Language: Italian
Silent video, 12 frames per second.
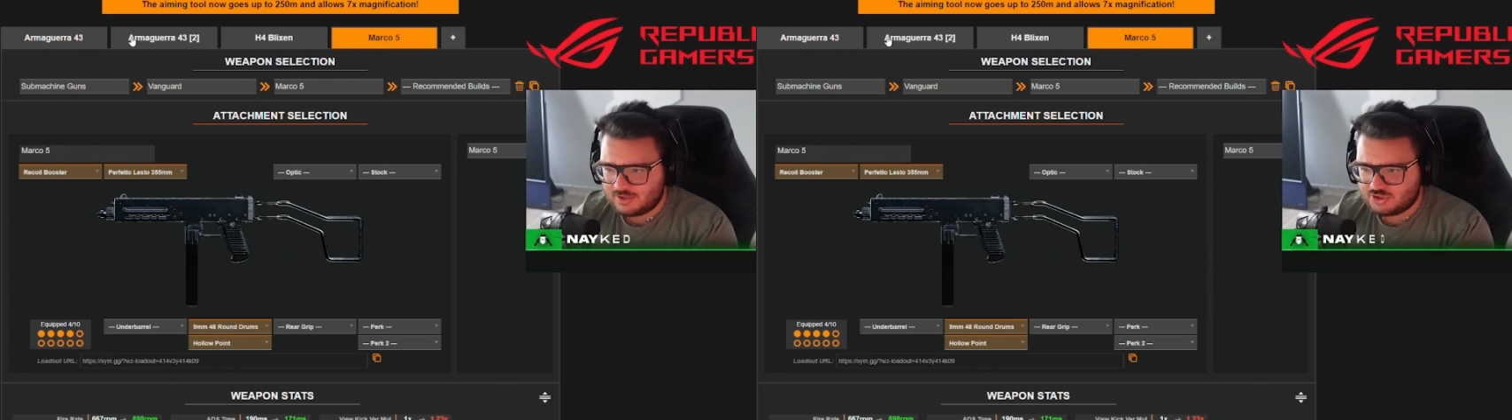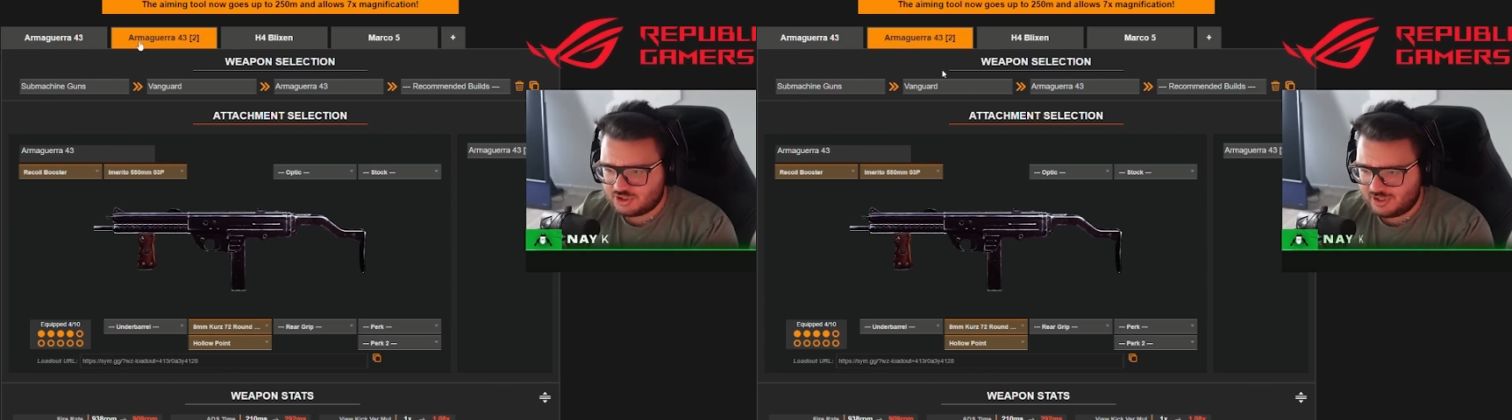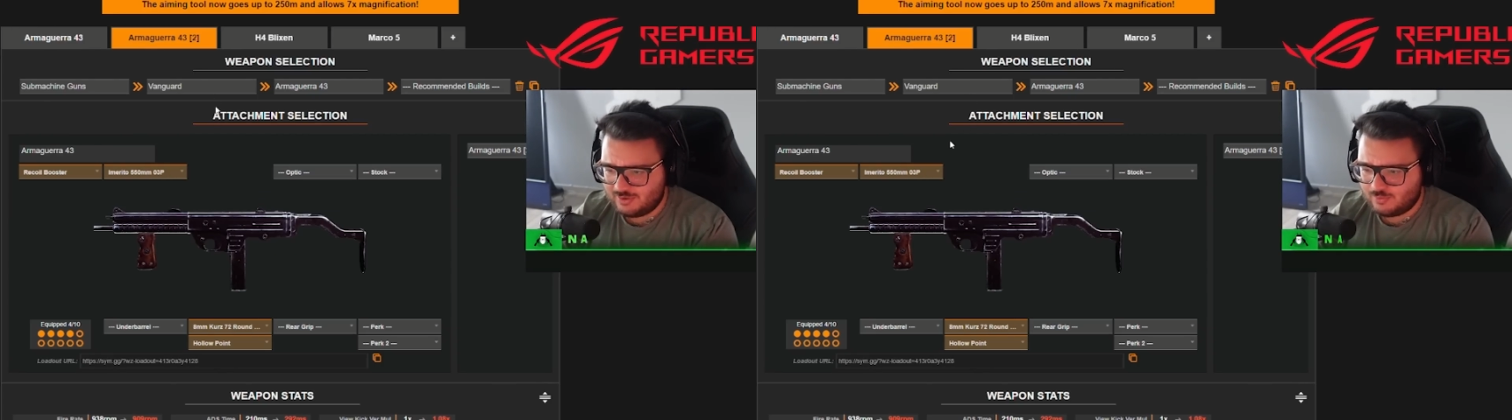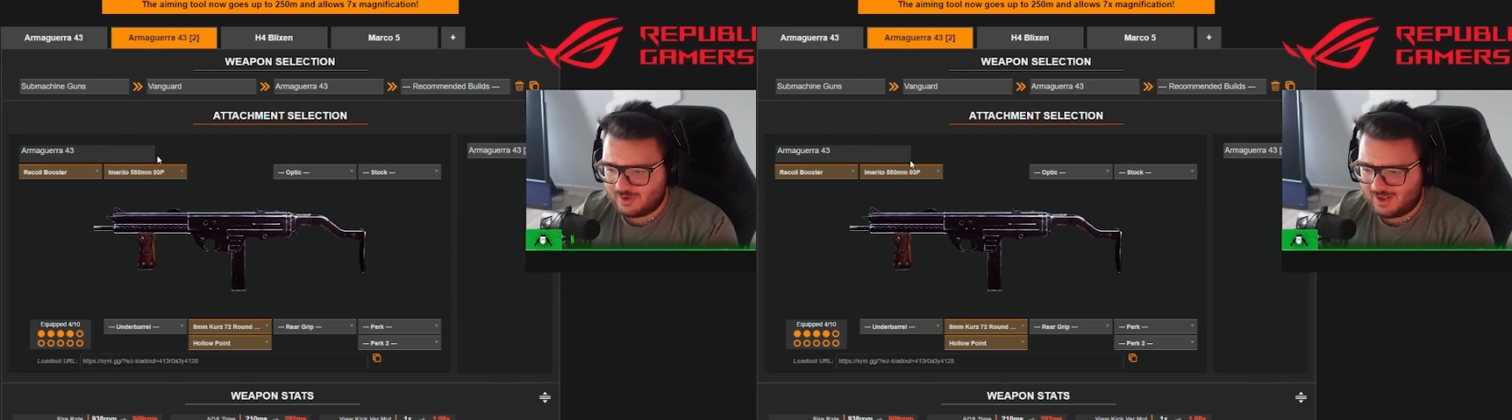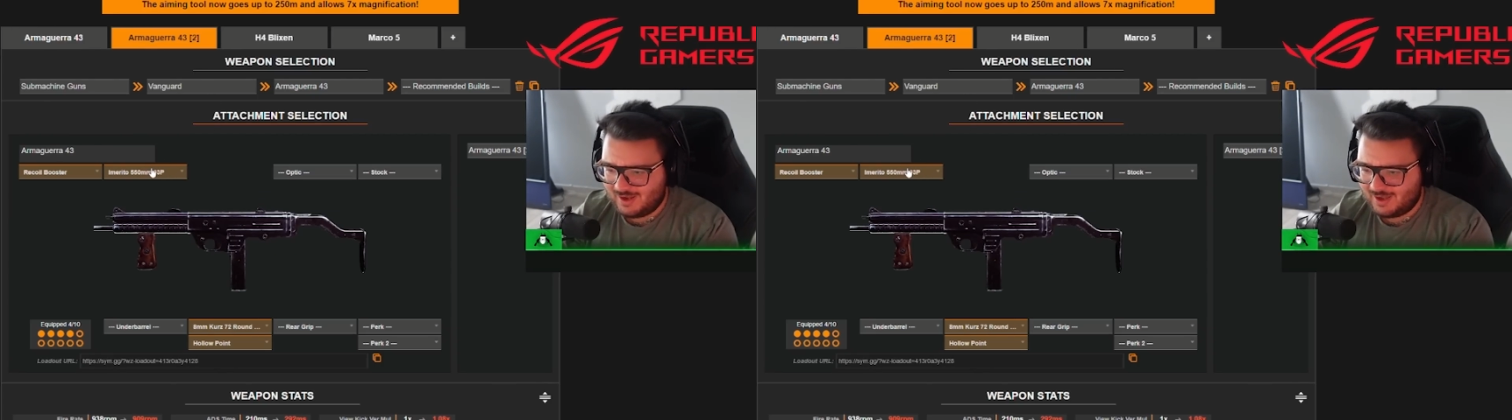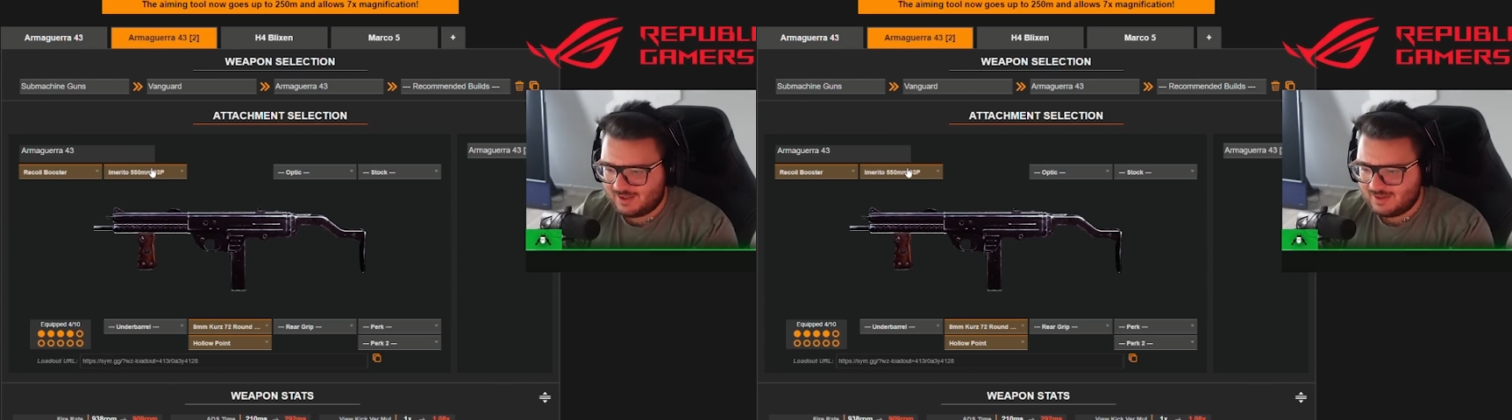5,
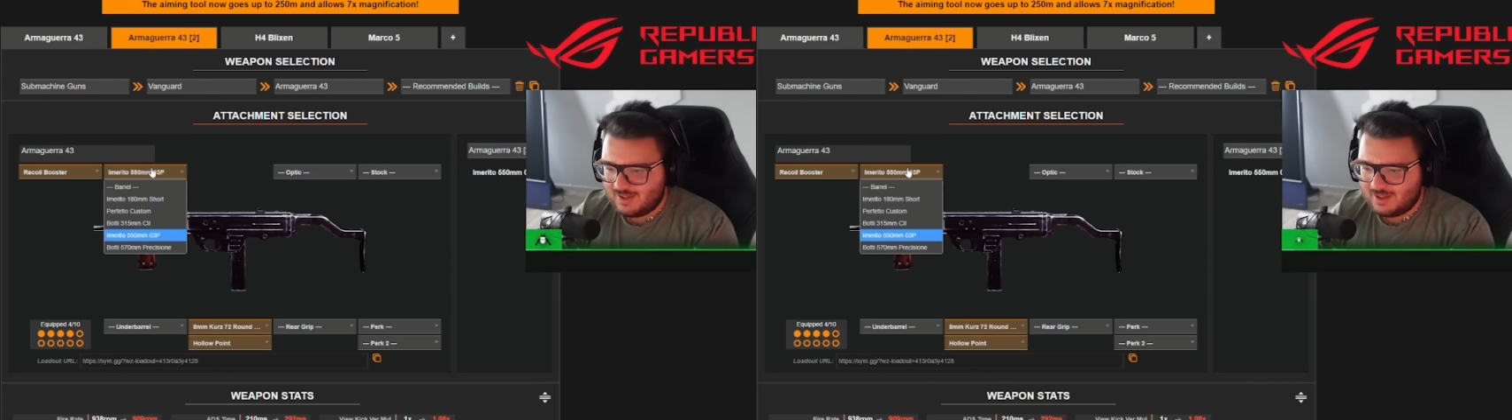raga.